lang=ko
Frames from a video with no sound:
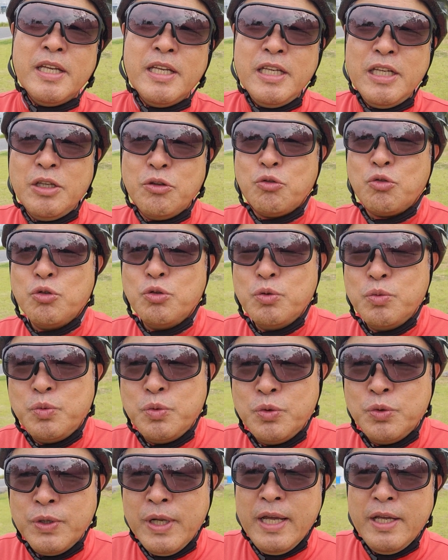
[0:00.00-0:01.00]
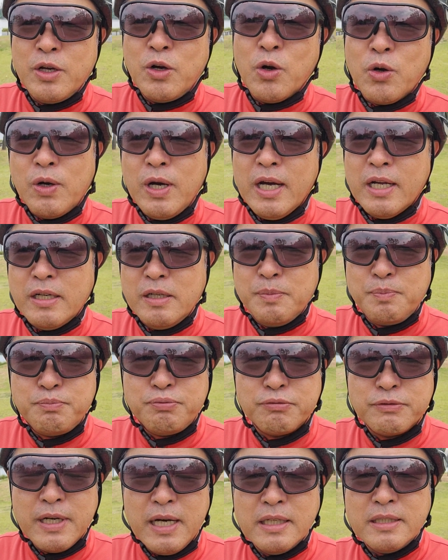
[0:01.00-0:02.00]
이 두 분의 역할을
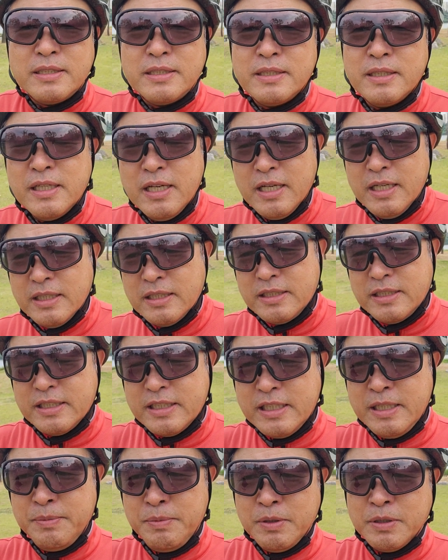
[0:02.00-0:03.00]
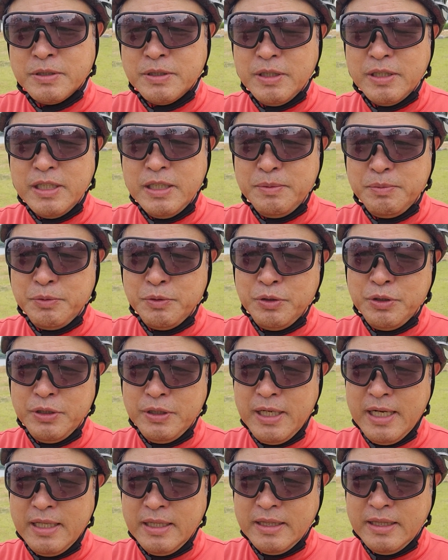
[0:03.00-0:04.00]
부각시키면서
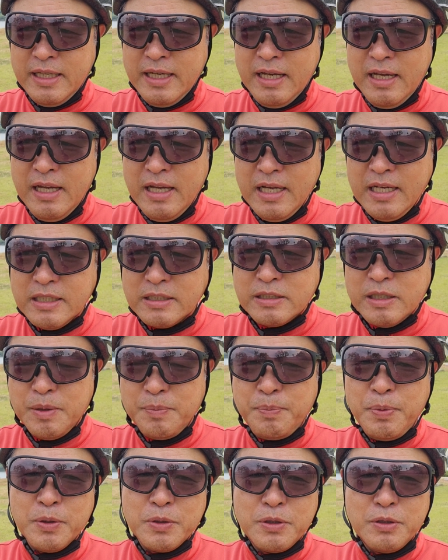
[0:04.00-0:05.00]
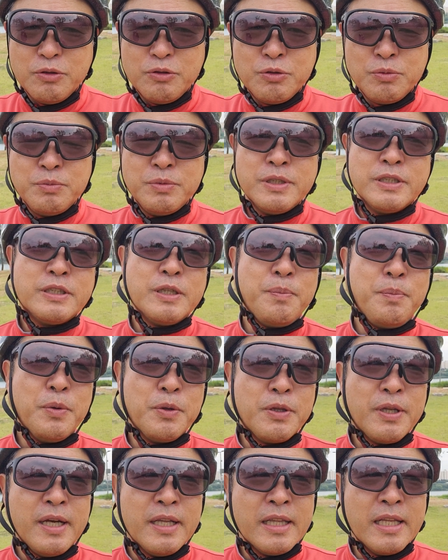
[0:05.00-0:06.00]
이분들한테 서포트를 충분히
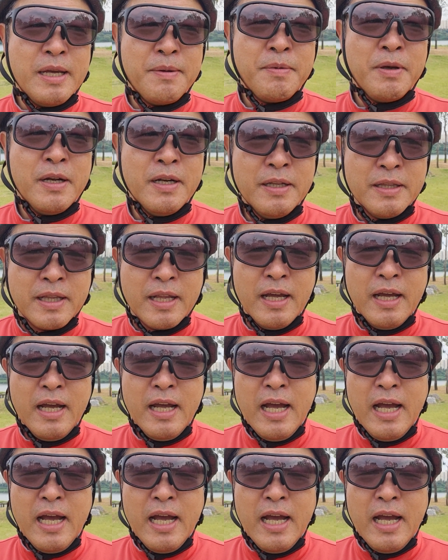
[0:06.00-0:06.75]
서포트 한다면은